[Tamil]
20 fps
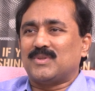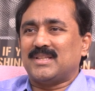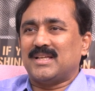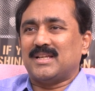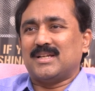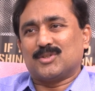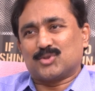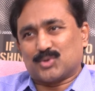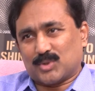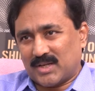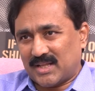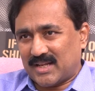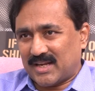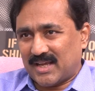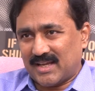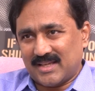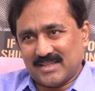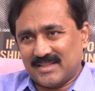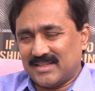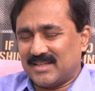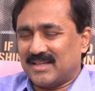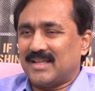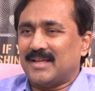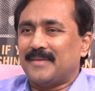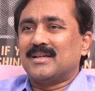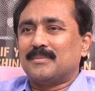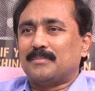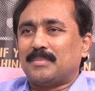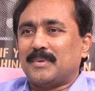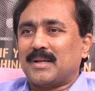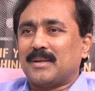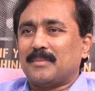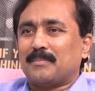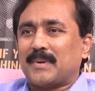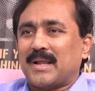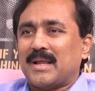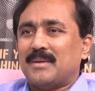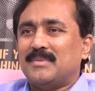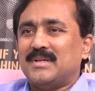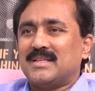வந்தேன்னு சொன்னாரா இது இல்லை பிற
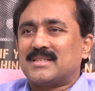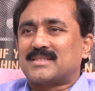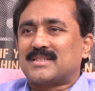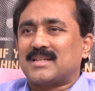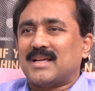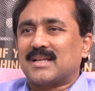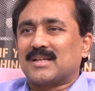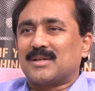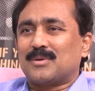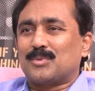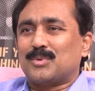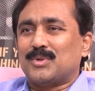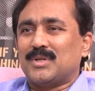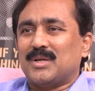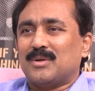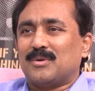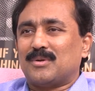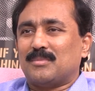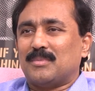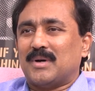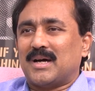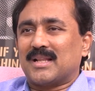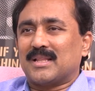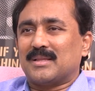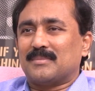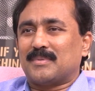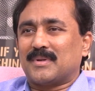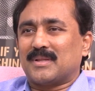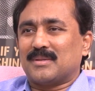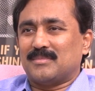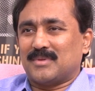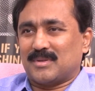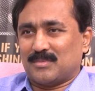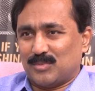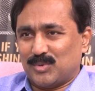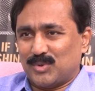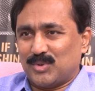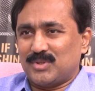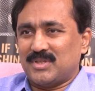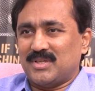பிரைம் மினிஸ்டராக இருக்கக்கூடிய ஒரு பாரத பிரதமர்
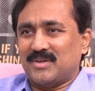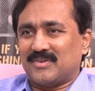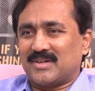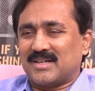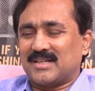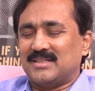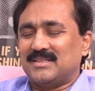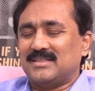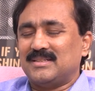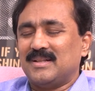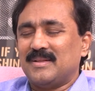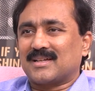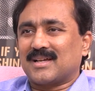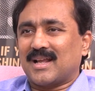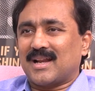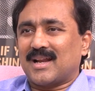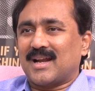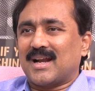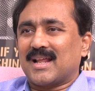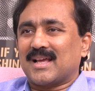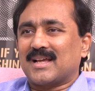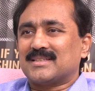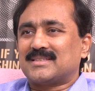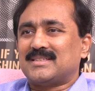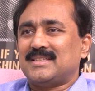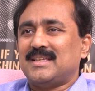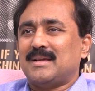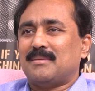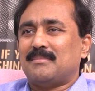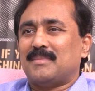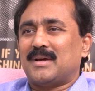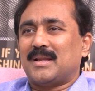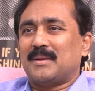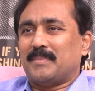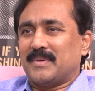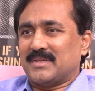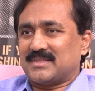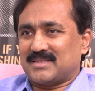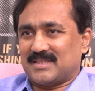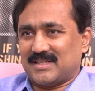மோடி அவர்கள் கர்நாடகா சிஎம் மாதிரி
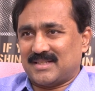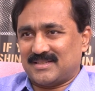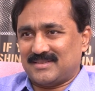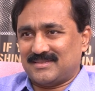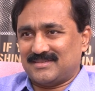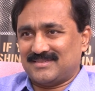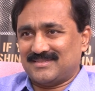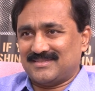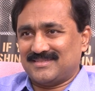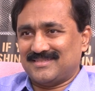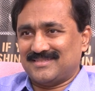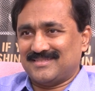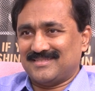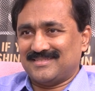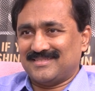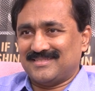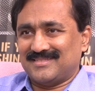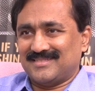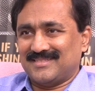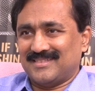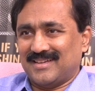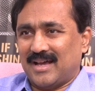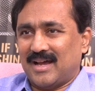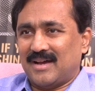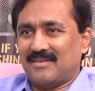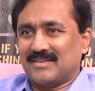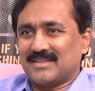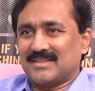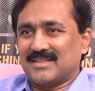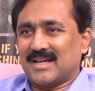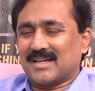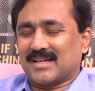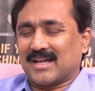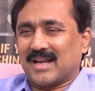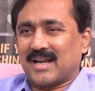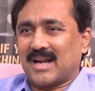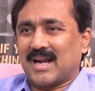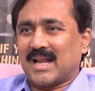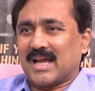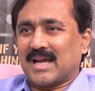பேசினார் ஓகே நான் வந்தால்
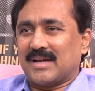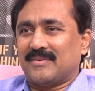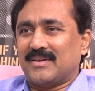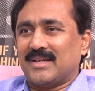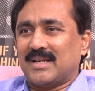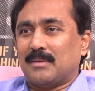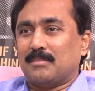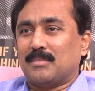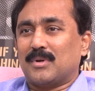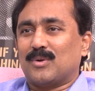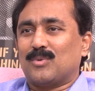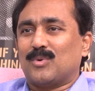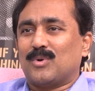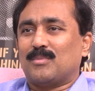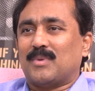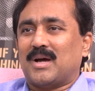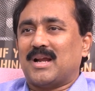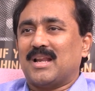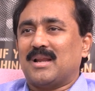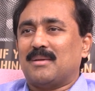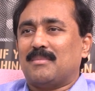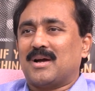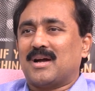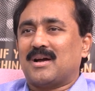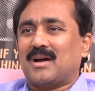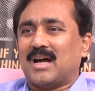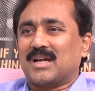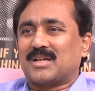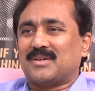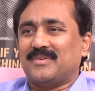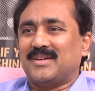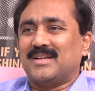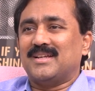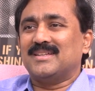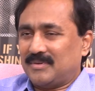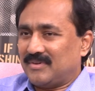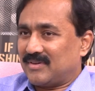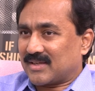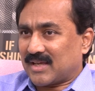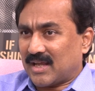கர்நாடகாவை நம்பர் ஒன் மாநிலமாக ஆக்குவேன்
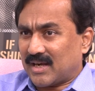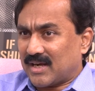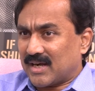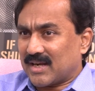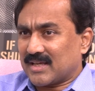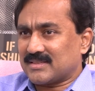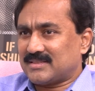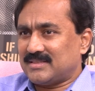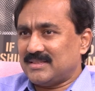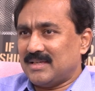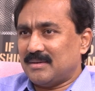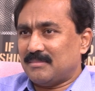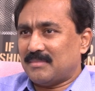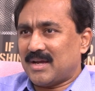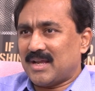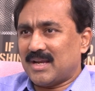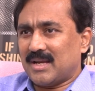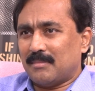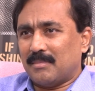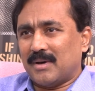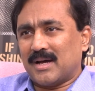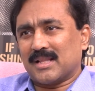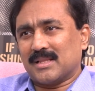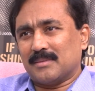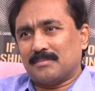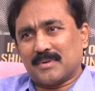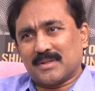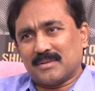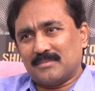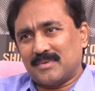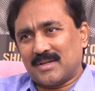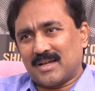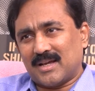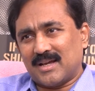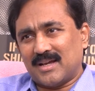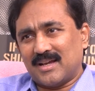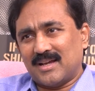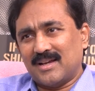இவர் கர்நாடகா சிஎம்மா இல்லை பாரத பிரதமரா